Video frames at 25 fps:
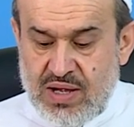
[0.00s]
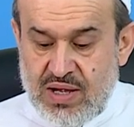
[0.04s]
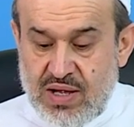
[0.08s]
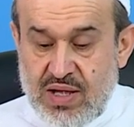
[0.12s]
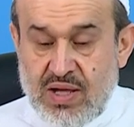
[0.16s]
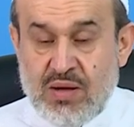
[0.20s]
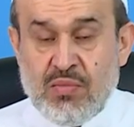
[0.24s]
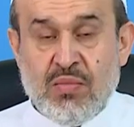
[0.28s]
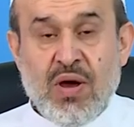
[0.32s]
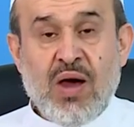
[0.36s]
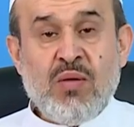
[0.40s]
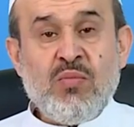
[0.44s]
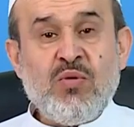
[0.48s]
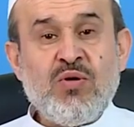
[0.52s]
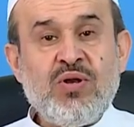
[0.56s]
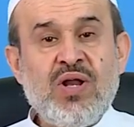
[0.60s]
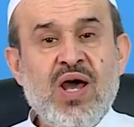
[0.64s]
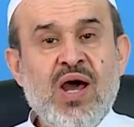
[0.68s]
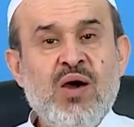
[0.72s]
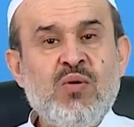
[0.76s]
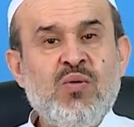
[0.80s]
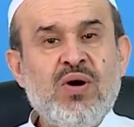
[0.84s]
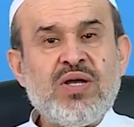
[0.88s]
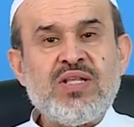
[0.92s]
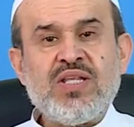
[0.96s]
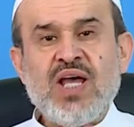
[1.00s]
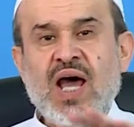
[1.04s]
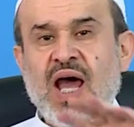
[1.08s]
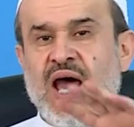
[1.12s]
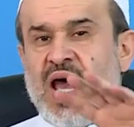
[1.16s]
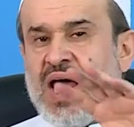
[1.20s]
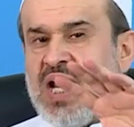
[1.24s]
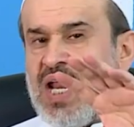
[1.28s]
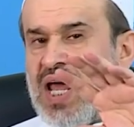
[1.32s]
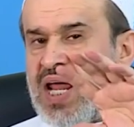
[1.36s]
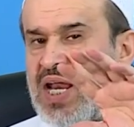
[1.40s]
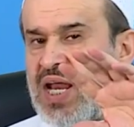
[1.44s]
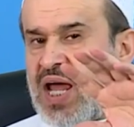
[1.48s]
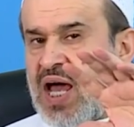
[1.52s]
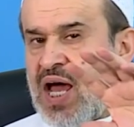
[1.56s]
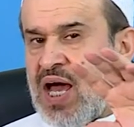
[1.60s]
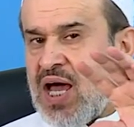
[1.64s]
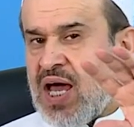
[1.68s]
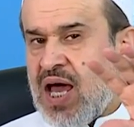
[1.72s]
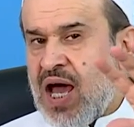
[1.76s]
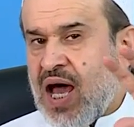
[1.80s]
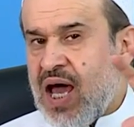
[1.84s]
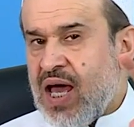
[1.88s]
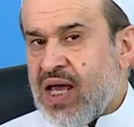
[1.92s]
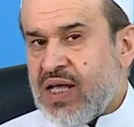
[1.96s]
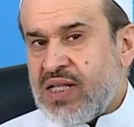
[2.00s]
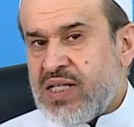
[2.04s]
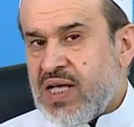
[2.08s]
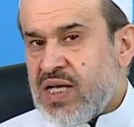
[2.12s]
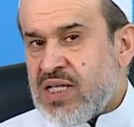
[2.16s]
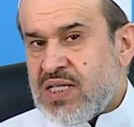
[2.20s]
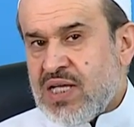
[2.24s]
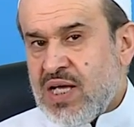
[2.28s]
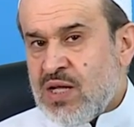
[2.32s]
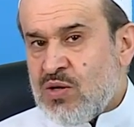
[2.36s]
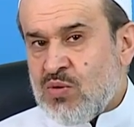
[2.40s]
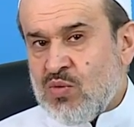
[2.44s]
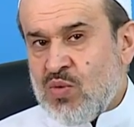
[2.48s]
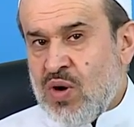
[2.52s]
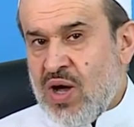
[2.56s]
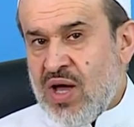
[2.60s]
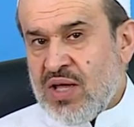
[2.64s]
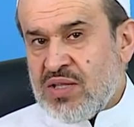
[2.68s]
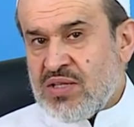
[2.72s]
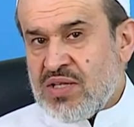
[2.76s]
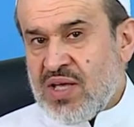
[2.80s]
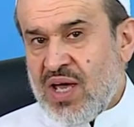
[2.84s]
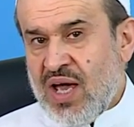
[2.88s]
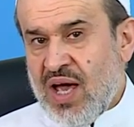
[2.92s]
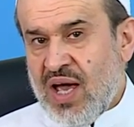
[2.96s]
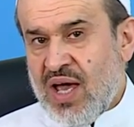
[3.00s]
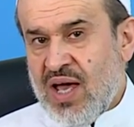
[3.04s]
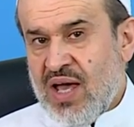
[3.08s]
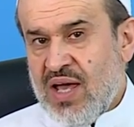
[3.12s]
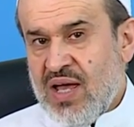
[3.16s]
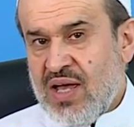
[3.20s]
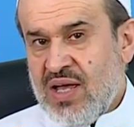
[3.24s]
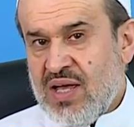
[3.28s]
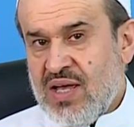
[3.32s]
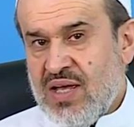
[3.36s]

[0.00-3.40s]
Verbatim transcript: إمامنا وضع لنا قاعدة واضحة